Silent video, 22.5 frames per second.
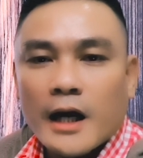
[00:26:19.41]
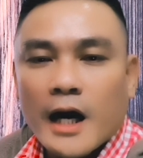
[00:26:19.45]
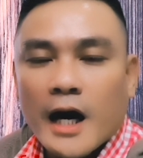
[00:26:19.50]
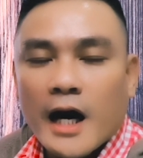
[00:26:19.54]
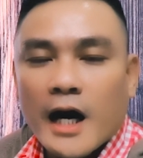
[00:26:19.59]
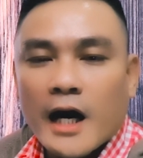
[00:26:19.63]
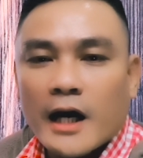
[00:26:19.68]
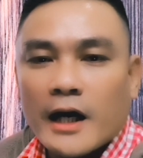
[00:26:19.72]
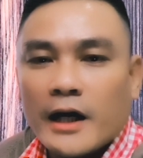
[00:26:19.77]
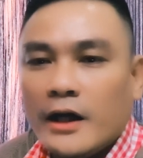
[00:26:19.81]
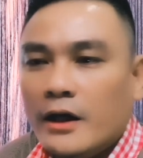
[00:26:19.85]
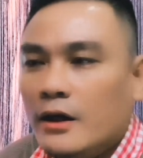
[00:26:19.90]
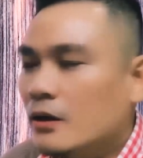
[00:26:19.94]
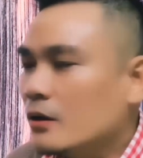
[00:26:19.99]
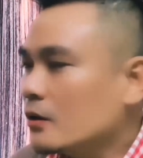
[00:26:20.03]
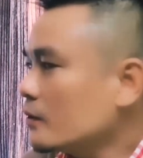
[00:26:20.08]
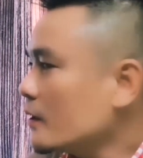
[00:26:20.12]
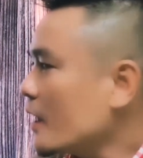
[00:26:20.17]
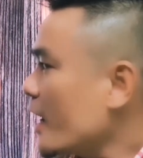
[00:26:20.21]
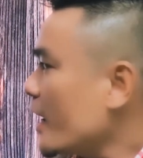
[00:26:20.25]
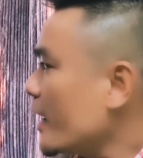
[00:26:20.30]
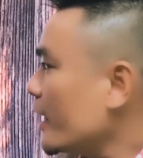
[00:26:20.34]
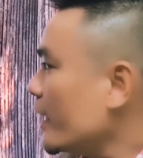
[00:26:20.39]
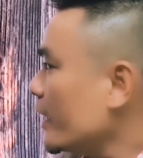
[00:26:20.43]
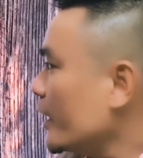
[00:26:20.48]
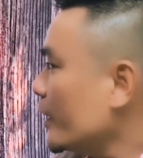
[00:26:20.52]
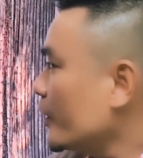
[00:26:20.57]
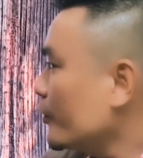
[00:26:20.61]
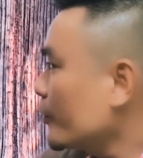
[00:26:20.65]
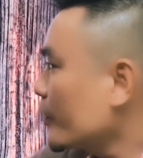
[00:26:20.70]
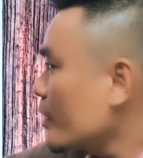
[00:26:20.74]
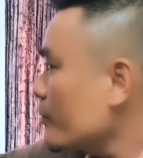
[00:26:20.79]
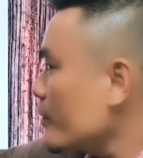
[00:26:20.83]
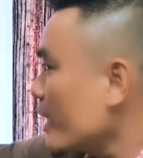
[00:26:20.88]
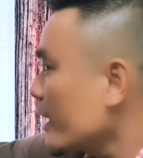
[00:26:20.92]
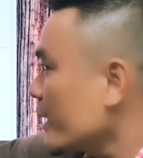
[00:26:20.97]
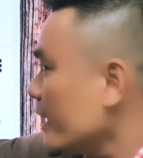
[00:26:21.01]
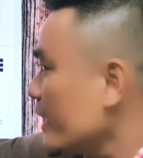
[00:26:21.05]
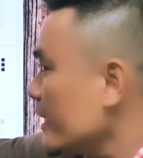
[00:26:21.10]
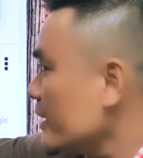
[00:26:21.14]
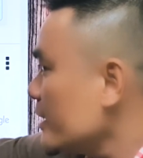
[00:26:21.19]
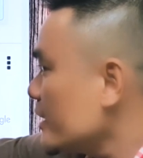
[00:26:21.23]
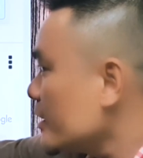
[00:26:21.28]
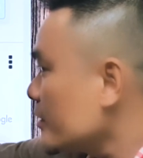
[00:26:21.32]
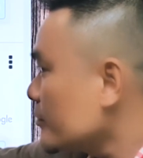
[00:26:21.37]
I I các bạn
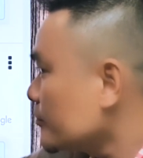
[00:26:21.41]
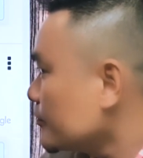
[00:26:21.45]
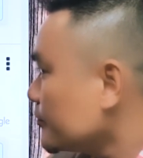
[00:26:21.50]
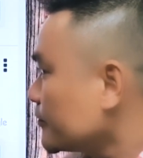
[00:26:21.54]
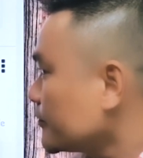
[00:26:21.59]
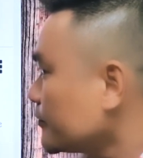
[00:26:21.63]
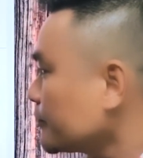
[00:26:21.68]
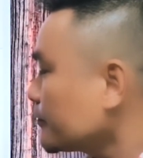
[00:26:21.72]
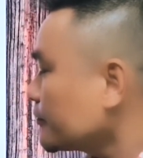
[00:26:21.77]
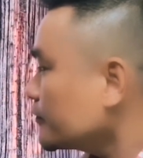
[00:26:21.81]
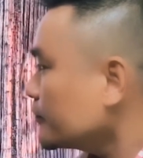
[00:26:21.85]
nghe nha,